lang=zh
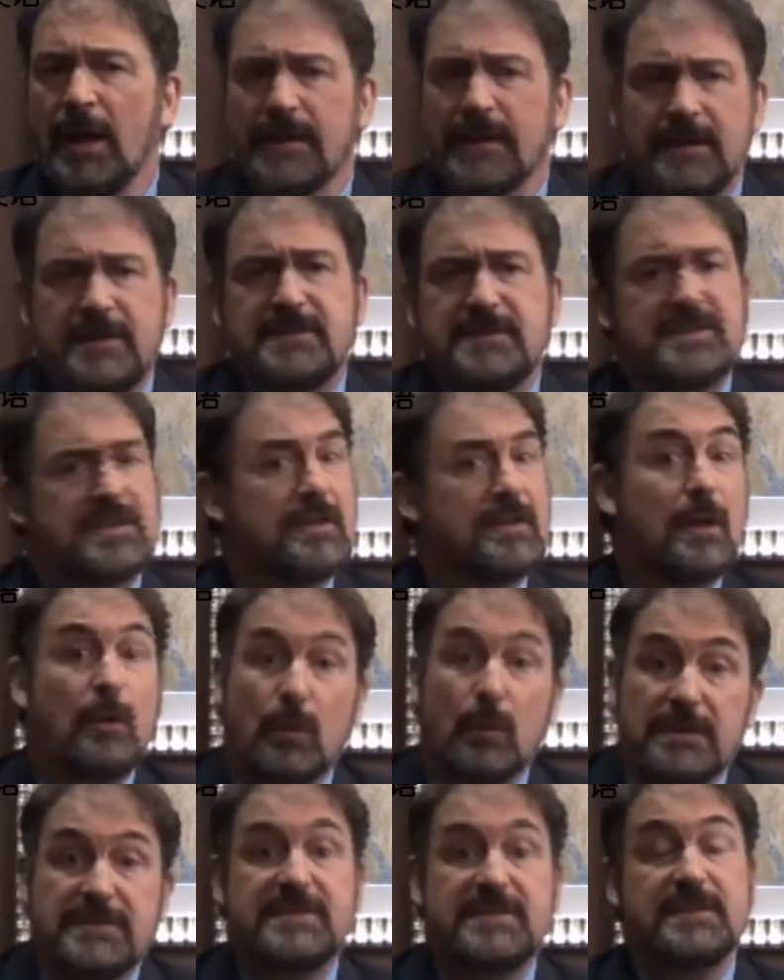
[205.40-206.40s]
因此呢，
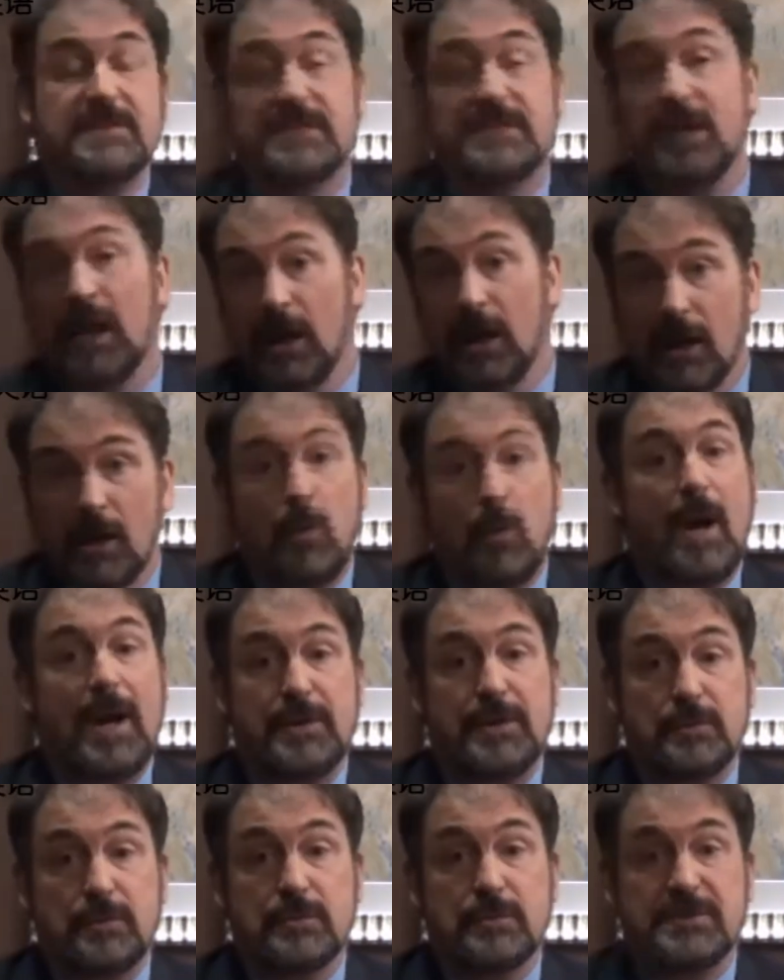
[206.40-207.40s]
我自己很
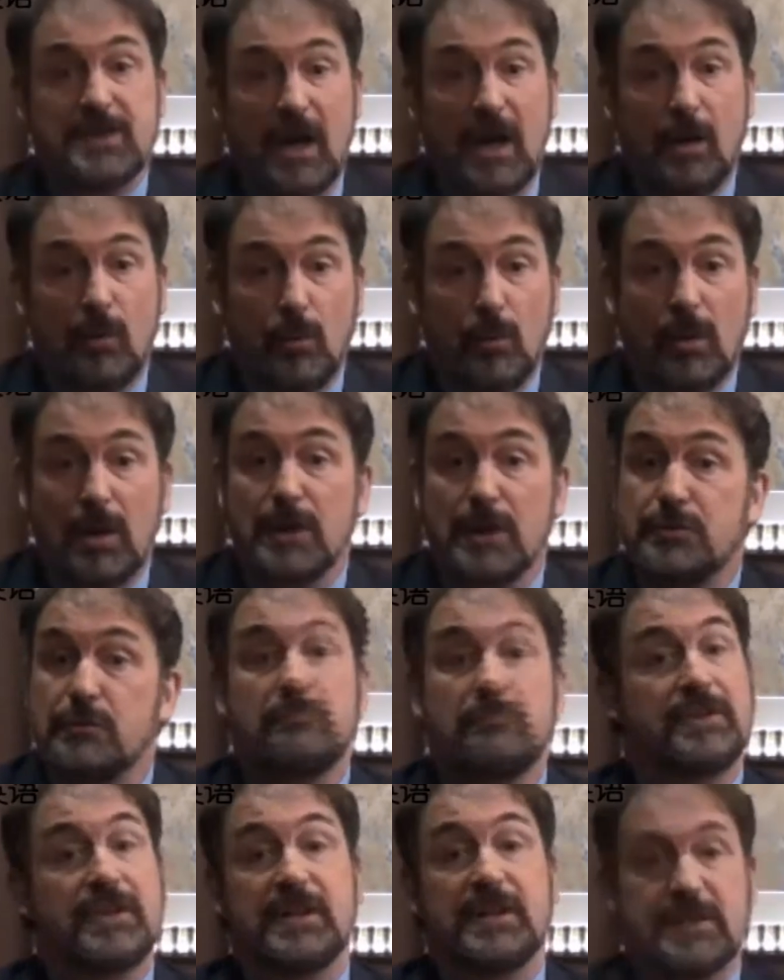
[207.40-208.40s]
快就掌握了
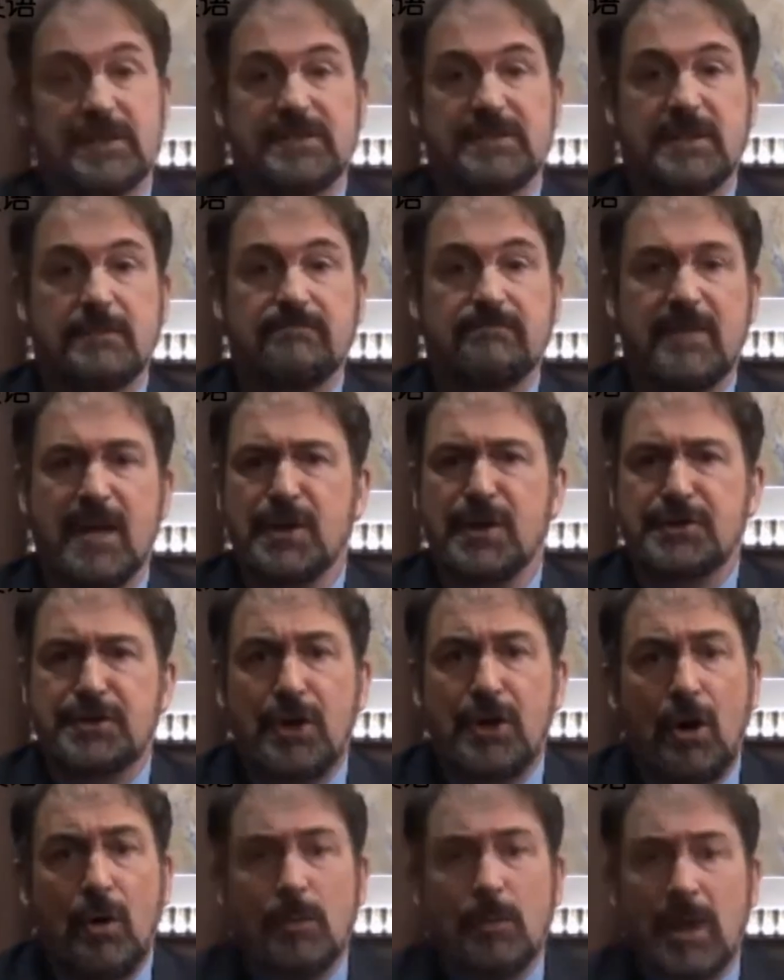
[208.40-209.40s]
中文的核心。
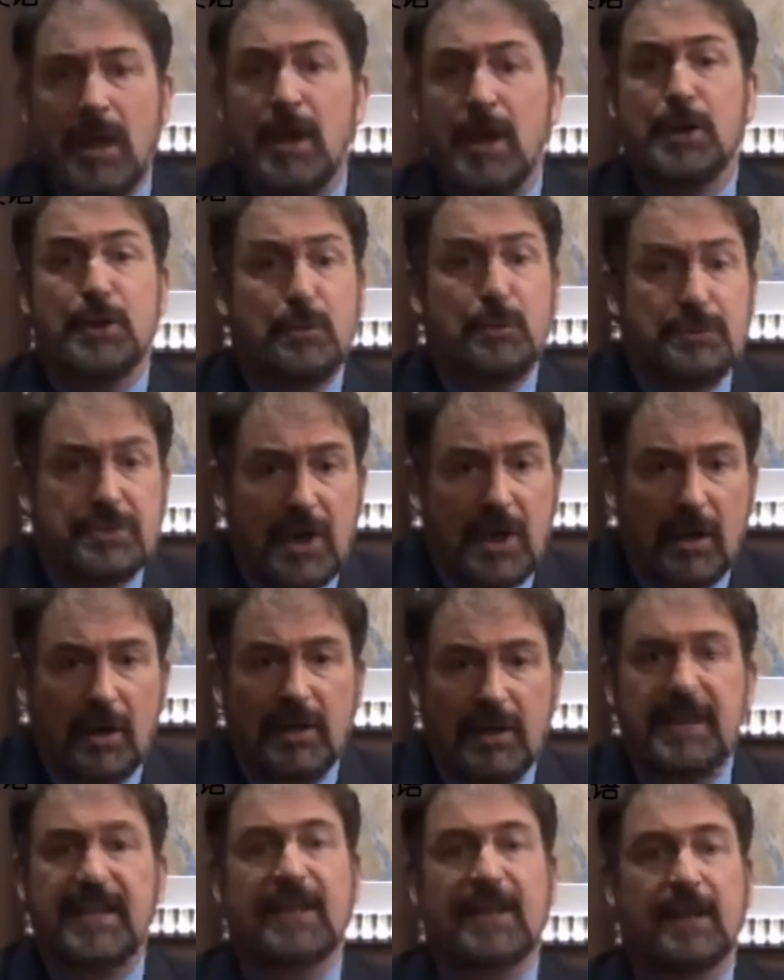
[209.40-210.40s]
之后呢，有
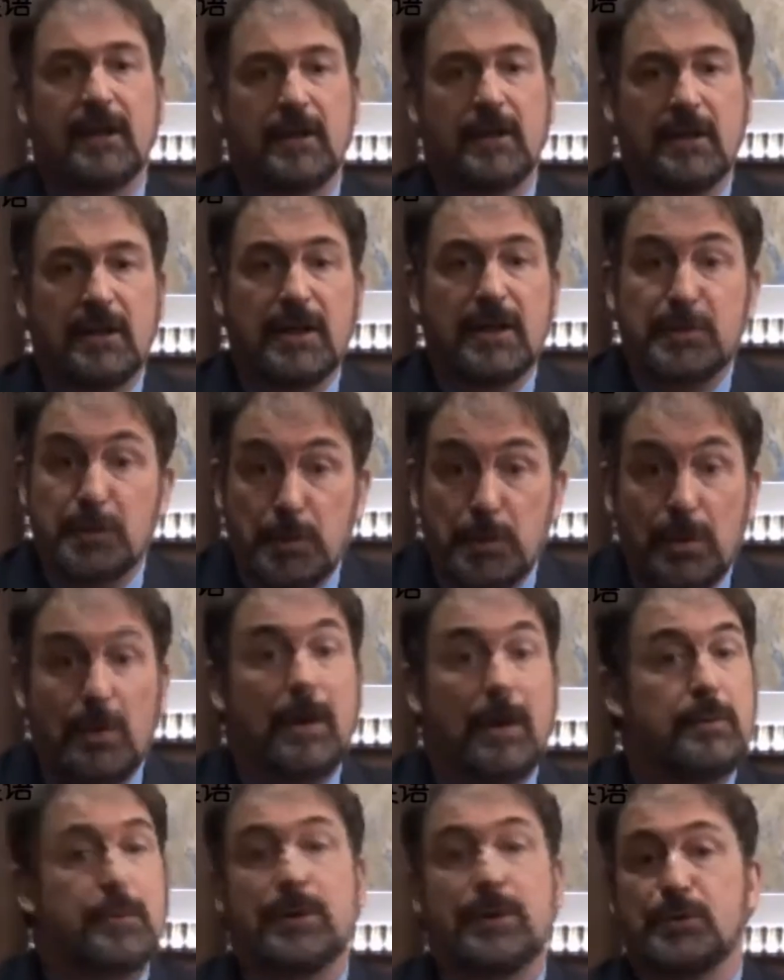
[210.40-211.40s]
能力和
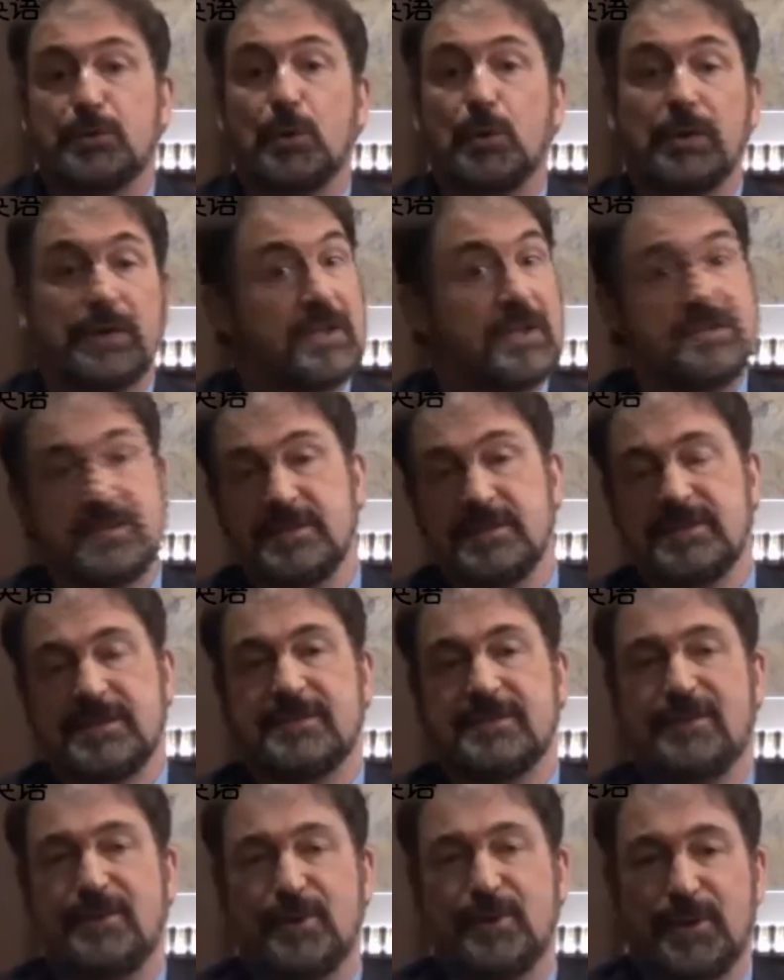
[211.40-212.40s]
越来越多人进
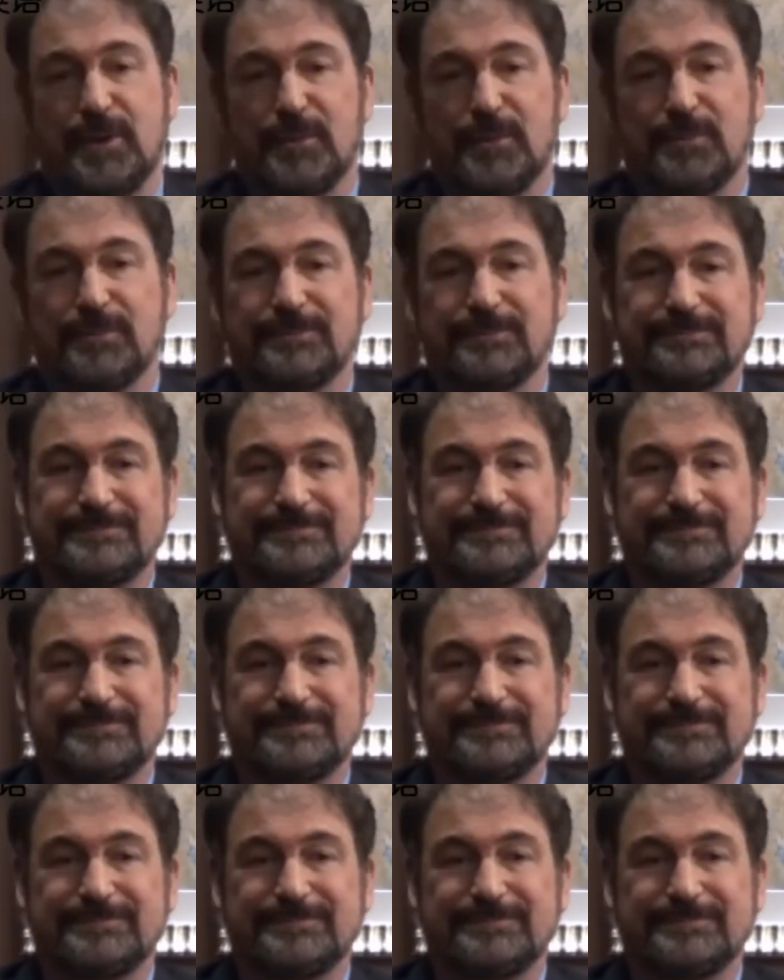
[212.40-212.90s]
行交流。